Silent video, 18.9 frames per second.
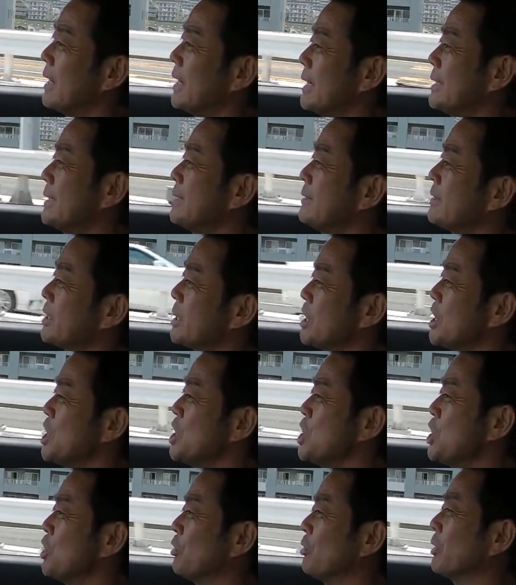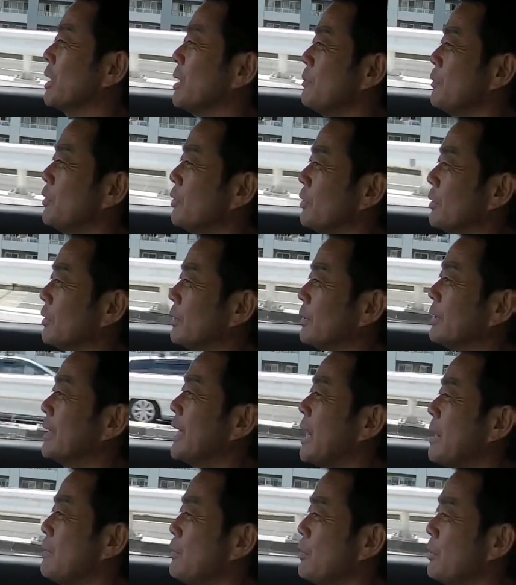走るシーンによってもだい